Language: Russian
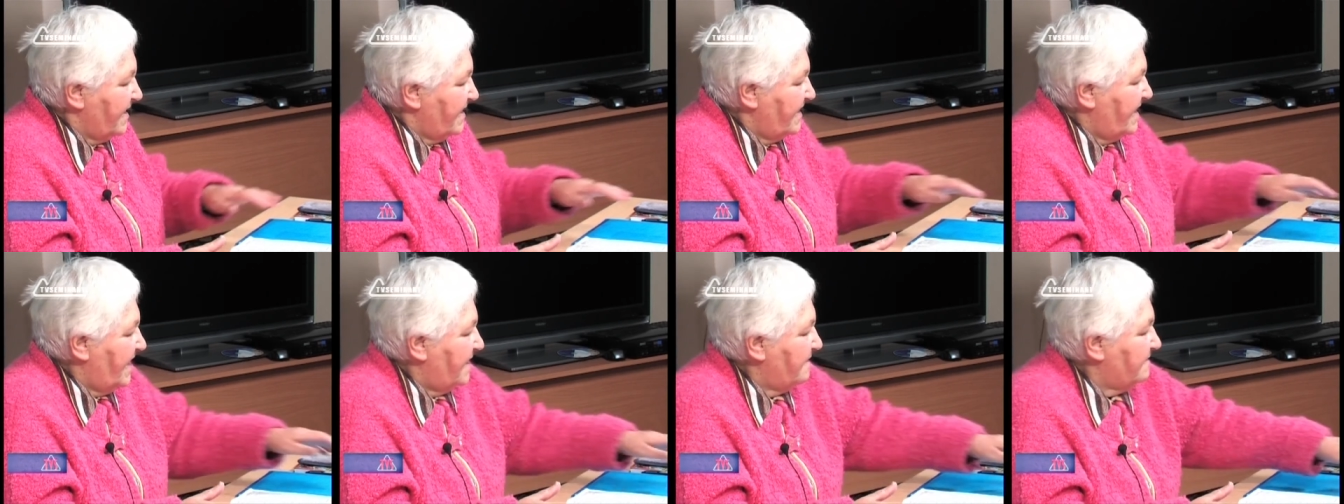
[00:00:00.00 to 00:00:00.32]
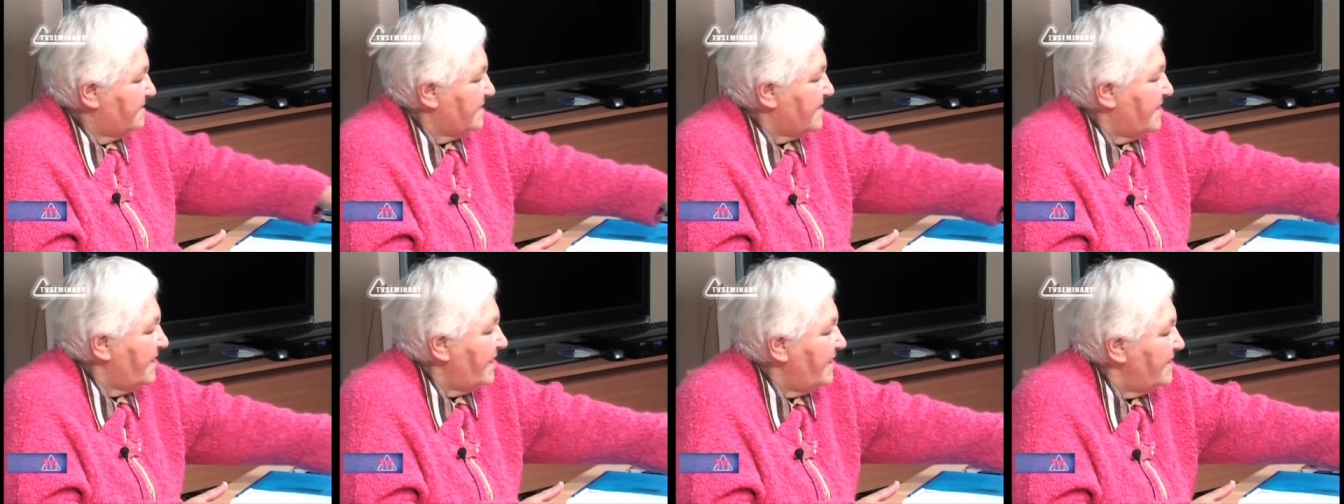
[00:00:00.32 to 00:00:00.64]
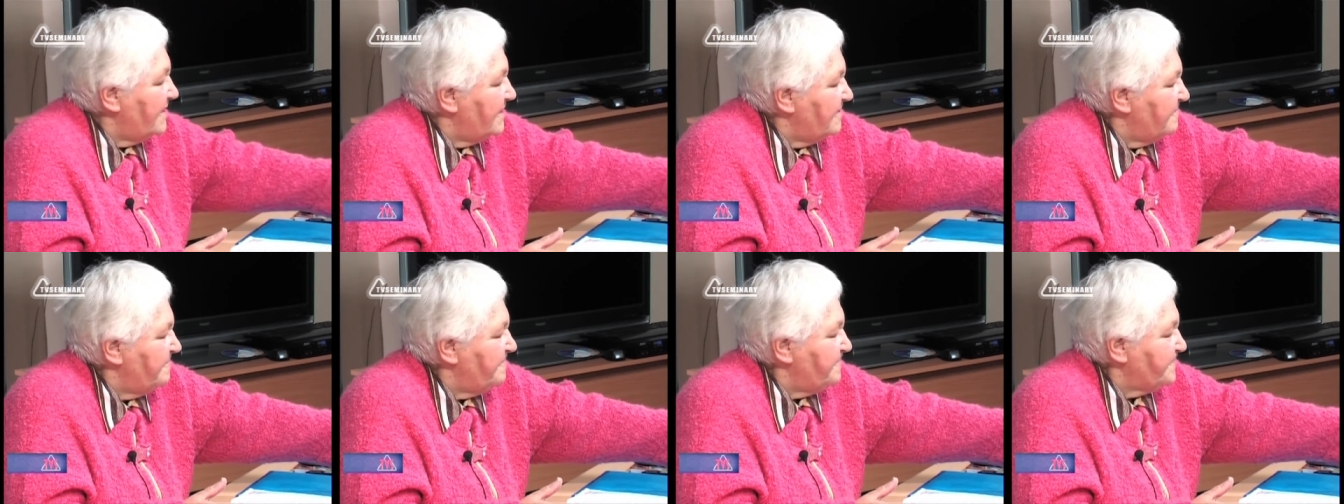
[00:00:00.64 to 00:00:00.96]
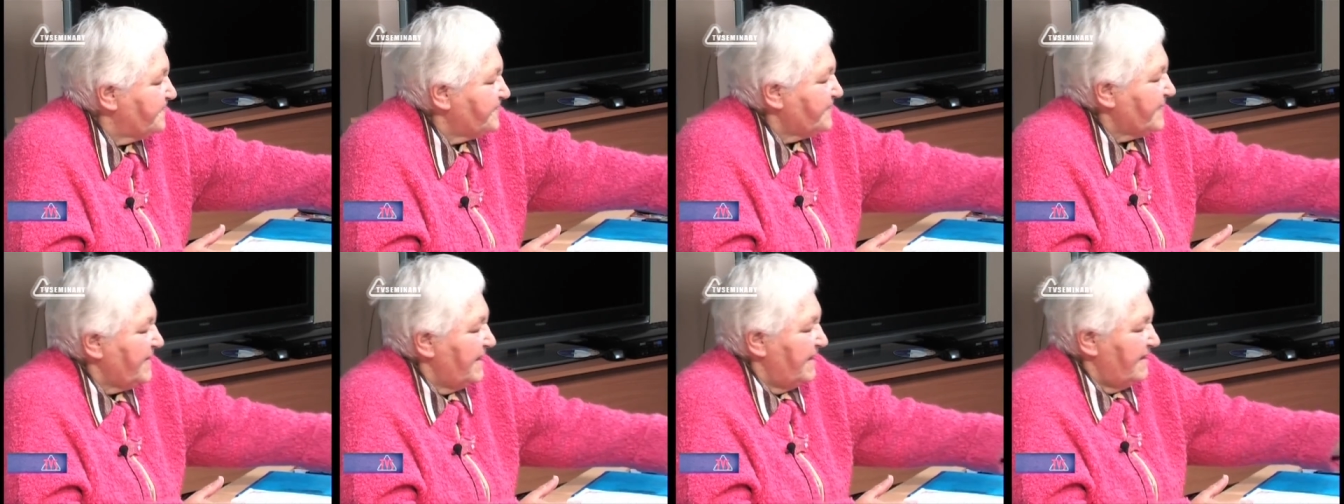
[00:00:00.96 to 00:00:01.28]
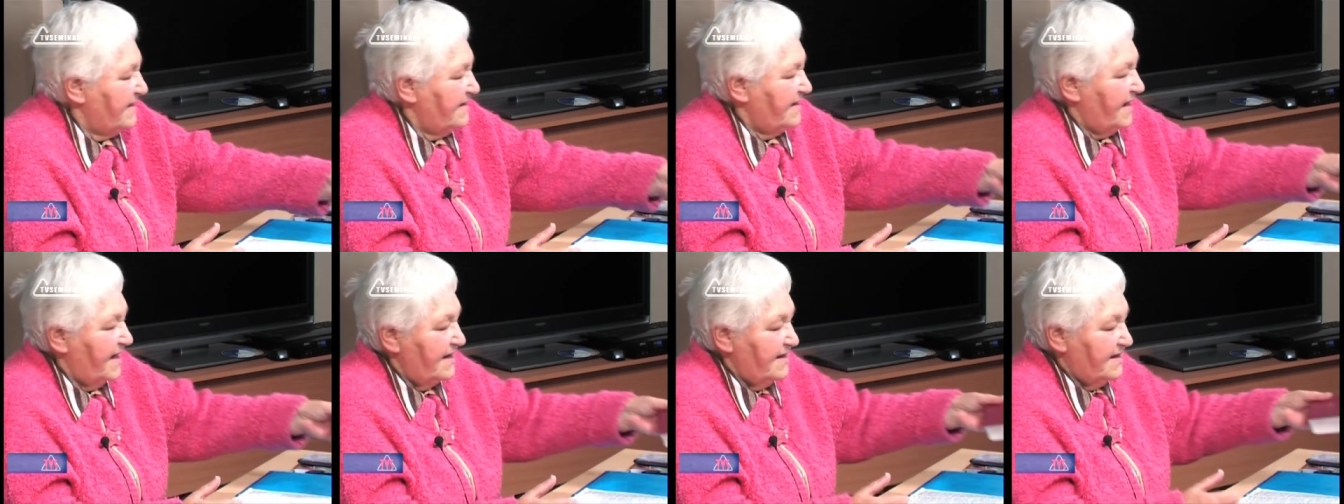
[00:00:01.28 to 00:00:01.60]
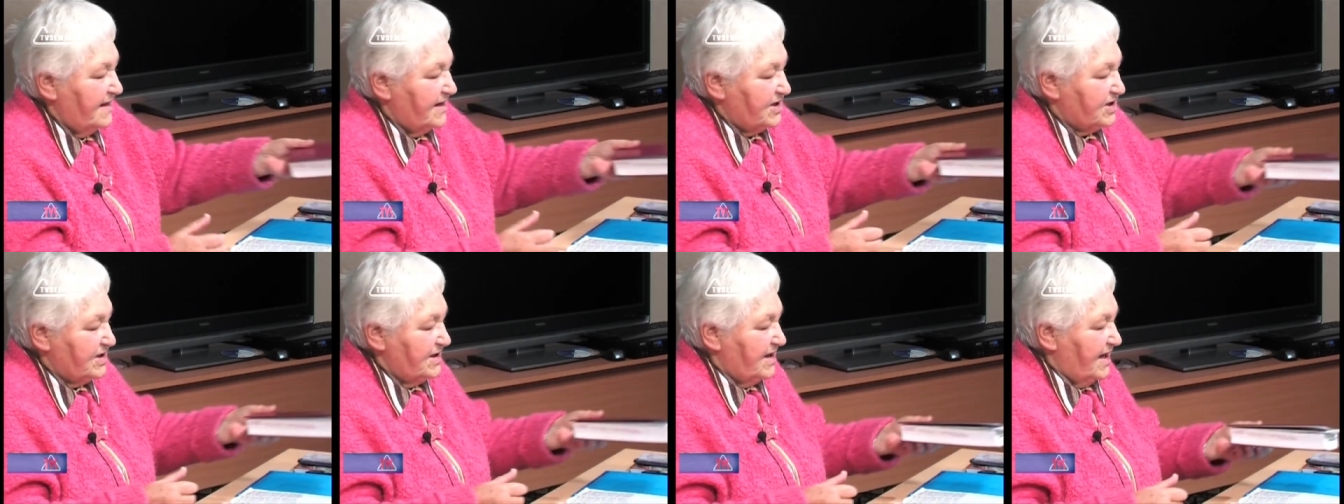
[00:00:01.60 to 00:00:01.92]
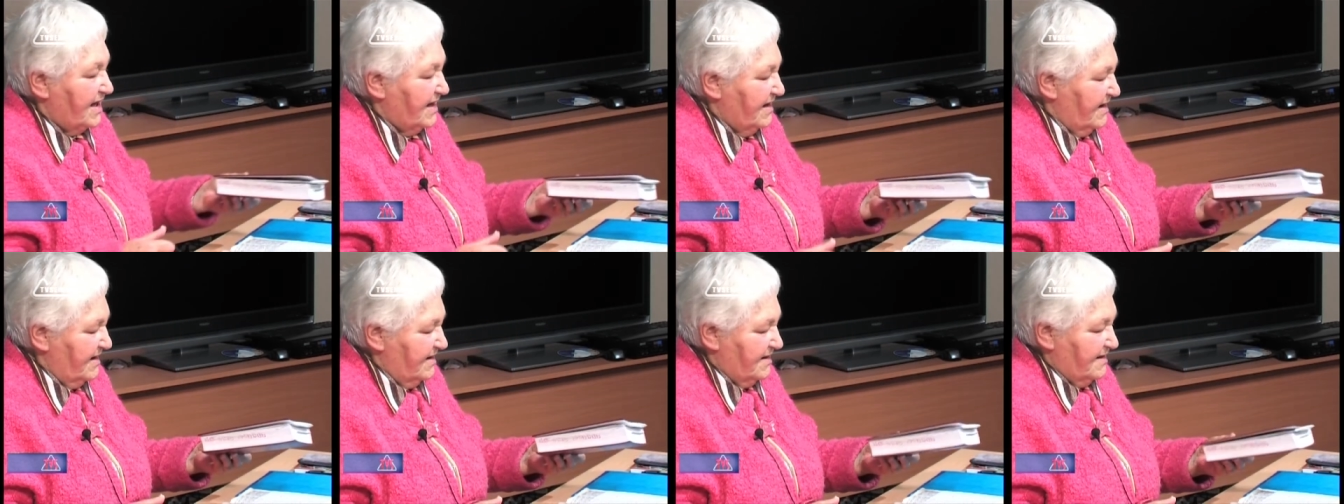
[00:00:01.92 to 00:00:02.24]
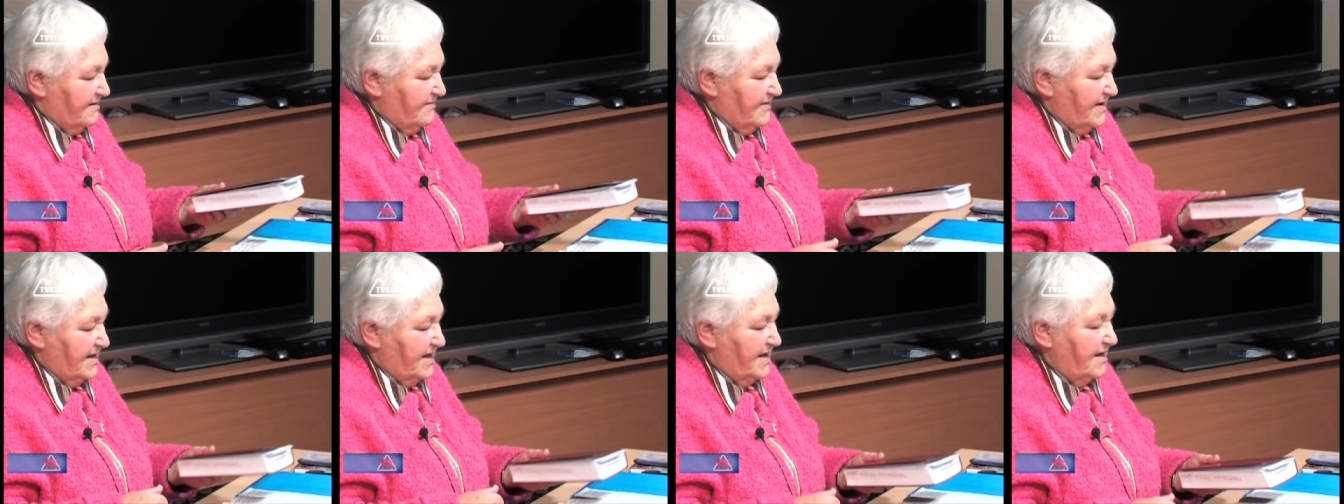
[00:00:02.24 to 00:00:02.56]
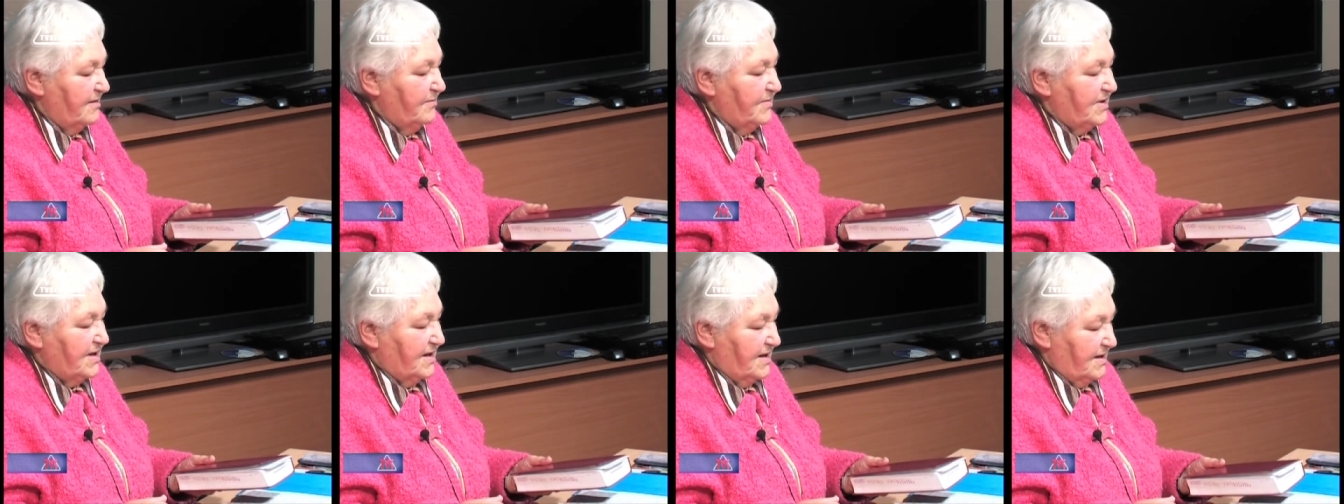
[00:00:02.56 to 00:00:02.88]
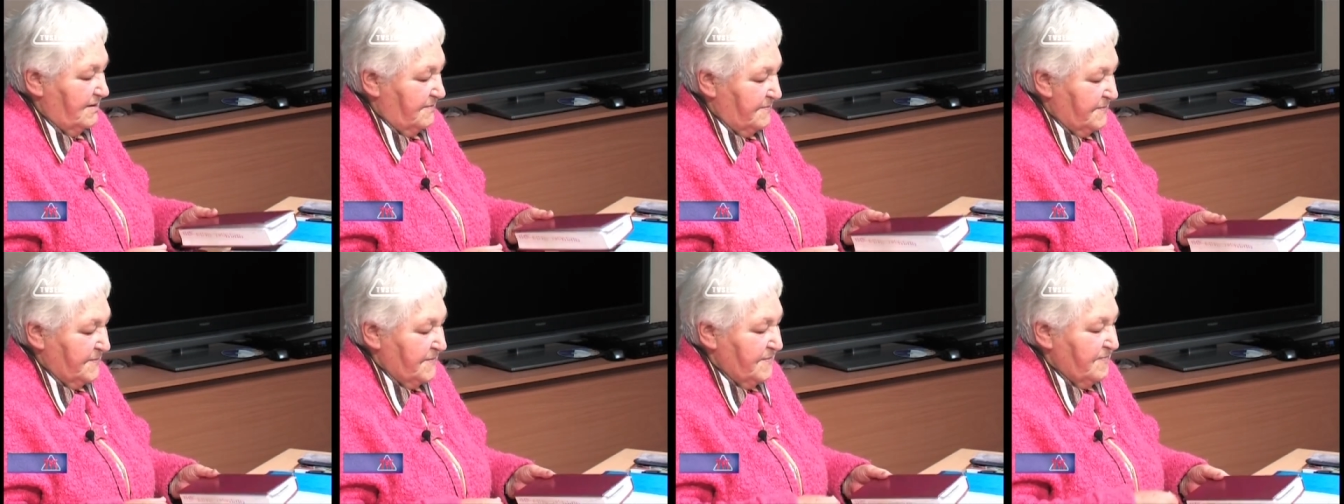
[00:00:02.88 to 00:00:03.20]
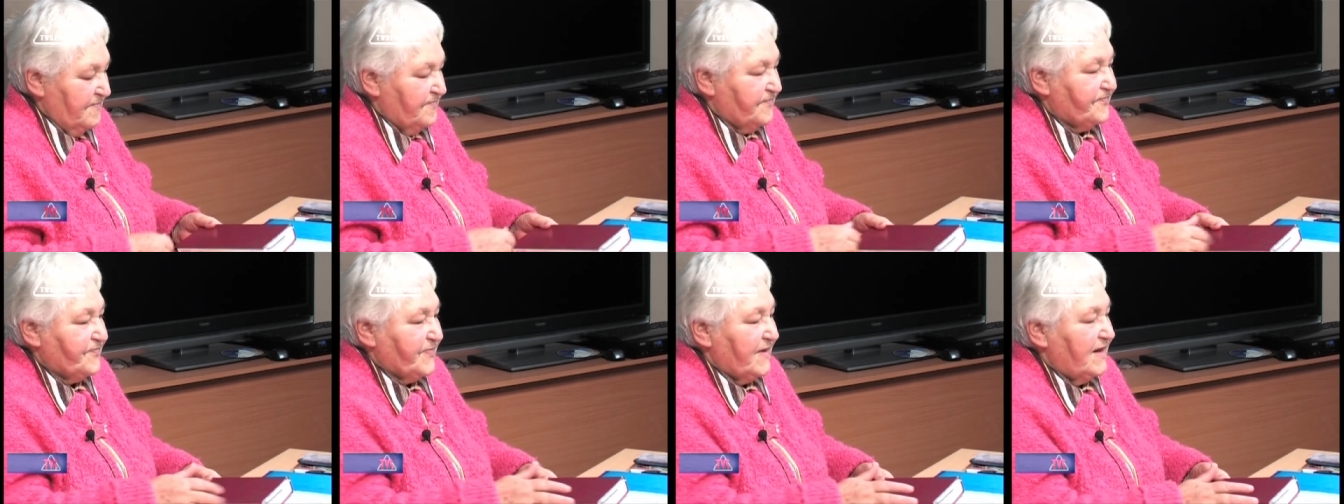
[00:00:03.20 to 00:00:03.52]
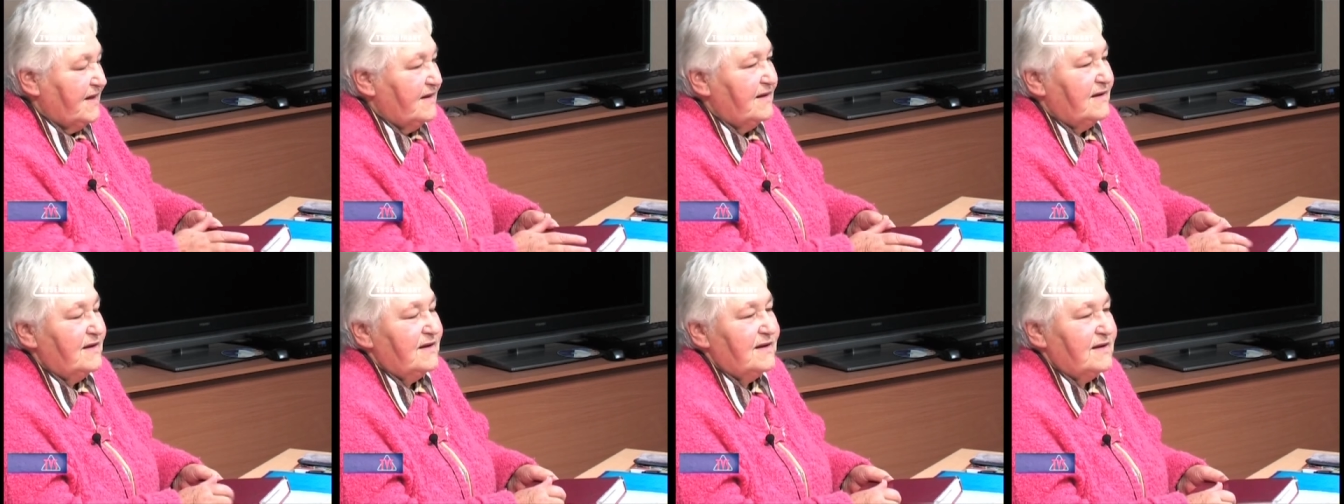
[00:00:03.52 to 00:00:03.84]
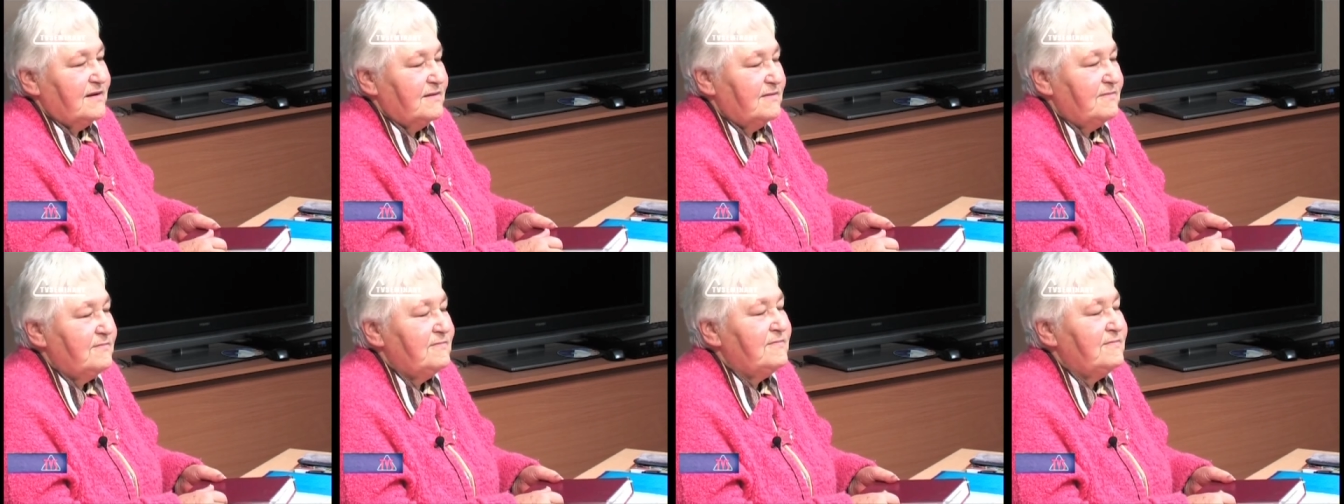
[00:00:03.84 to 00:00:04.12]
Я искала, я не нашла этого гимна, э,